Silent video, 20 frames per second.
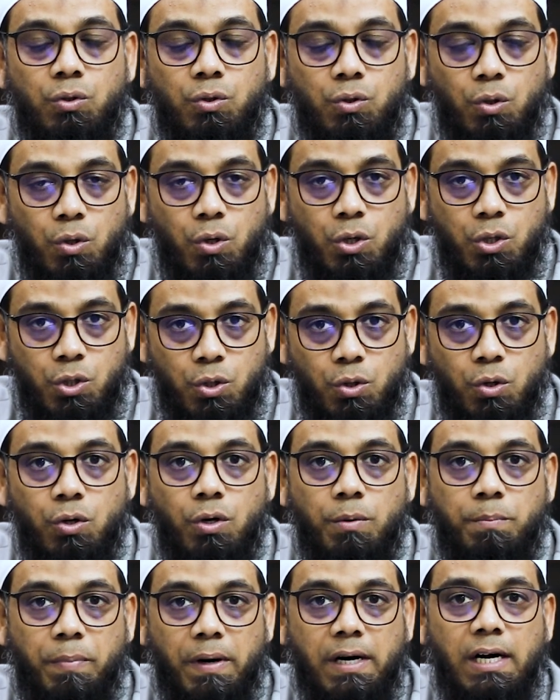ज़ोर
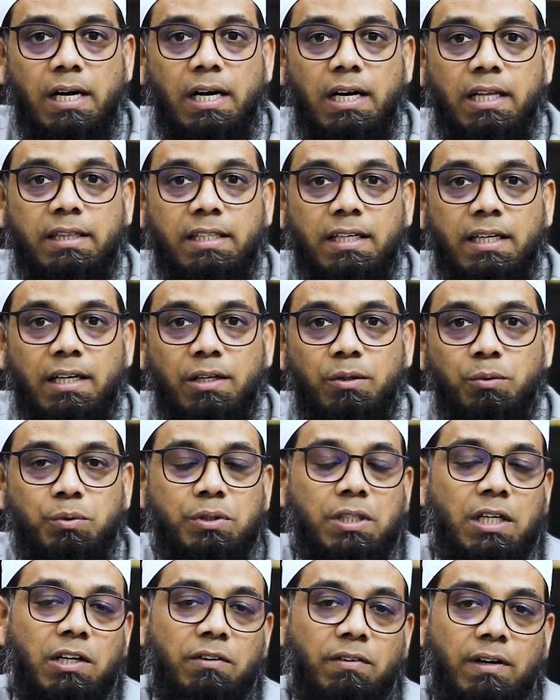शोर पकड़ लेते हैं
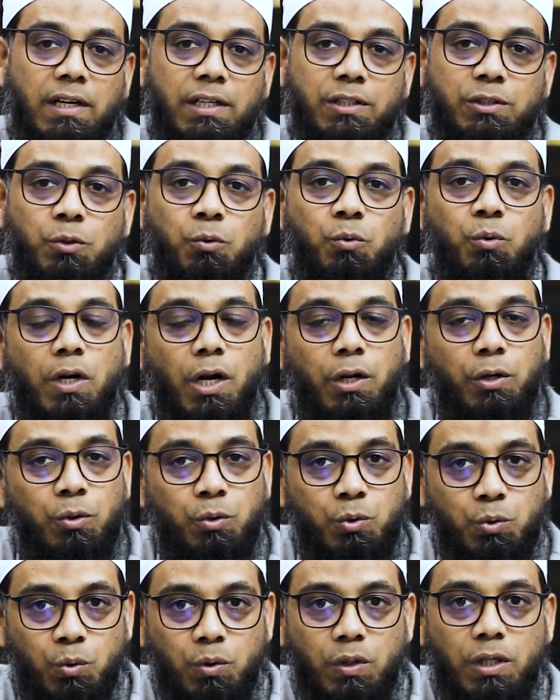उसके हवाले से कुरान
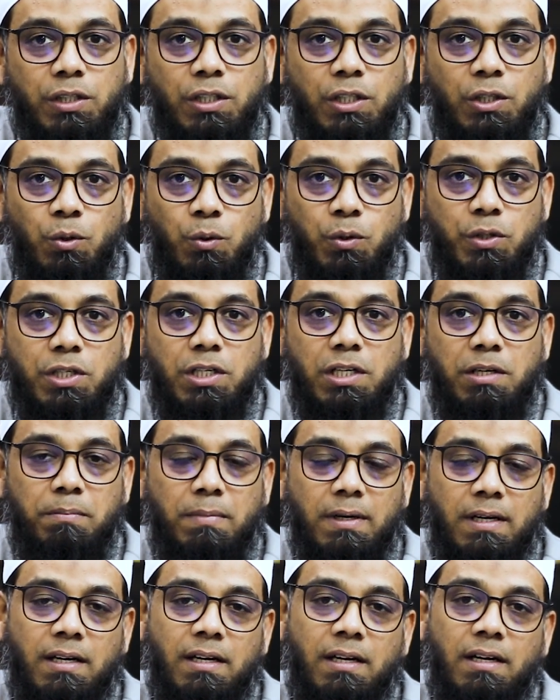और सुन्नत की रोशनी
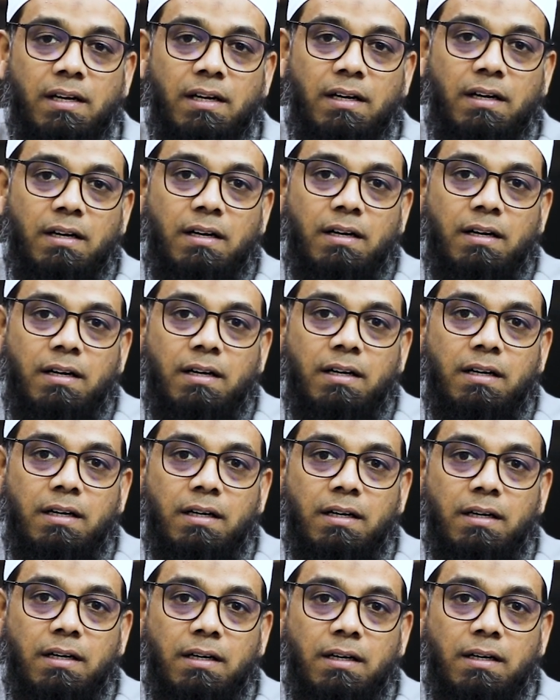में
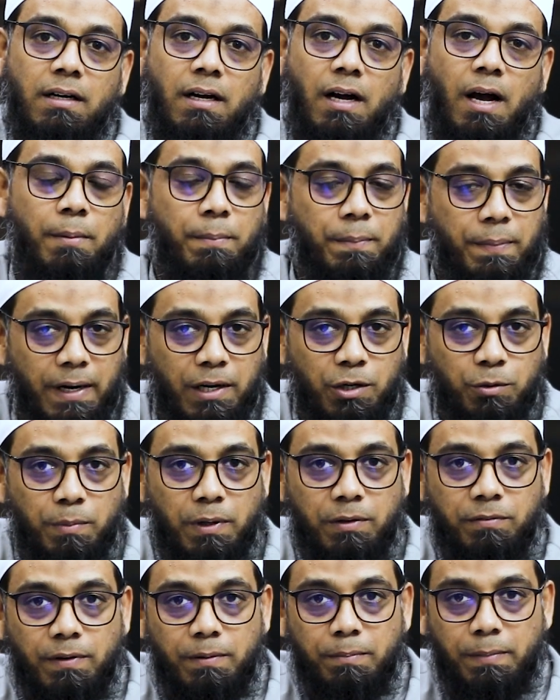आप
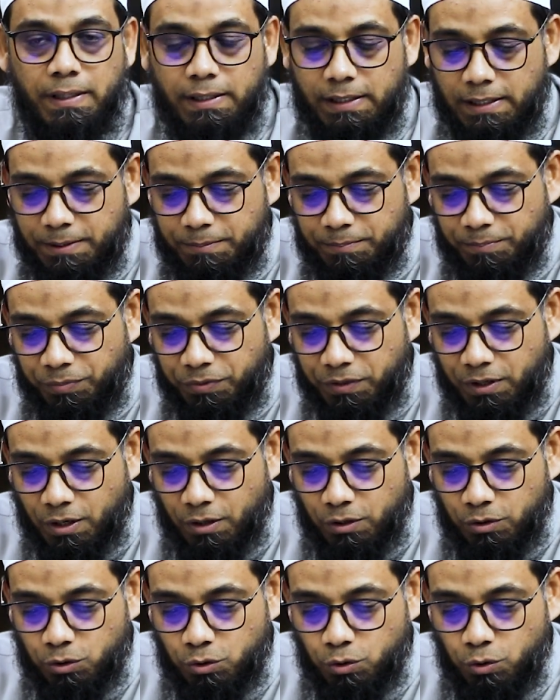रहनुमाई फरमाइए
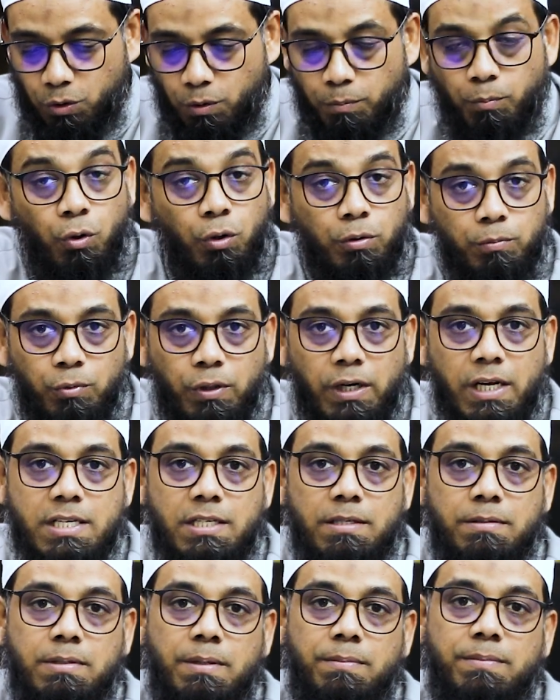तो बहुत
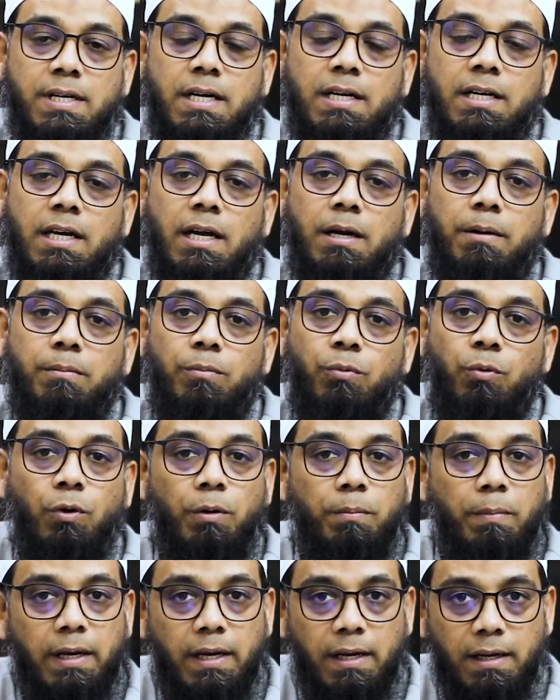मुनासिब समझा कि हम
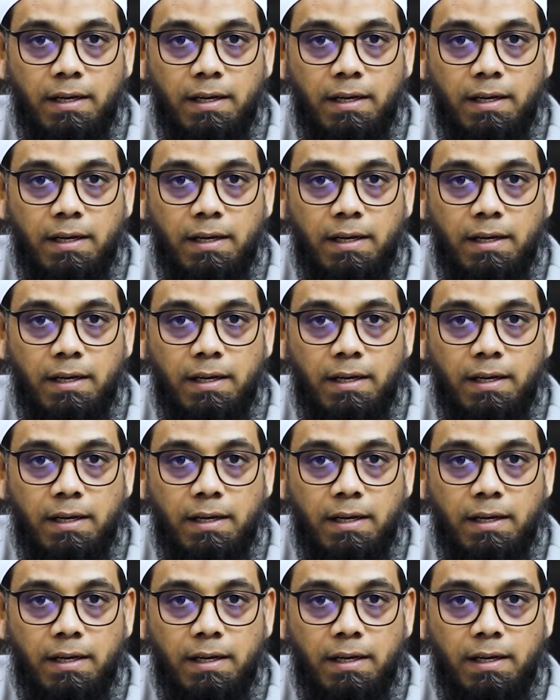उलमा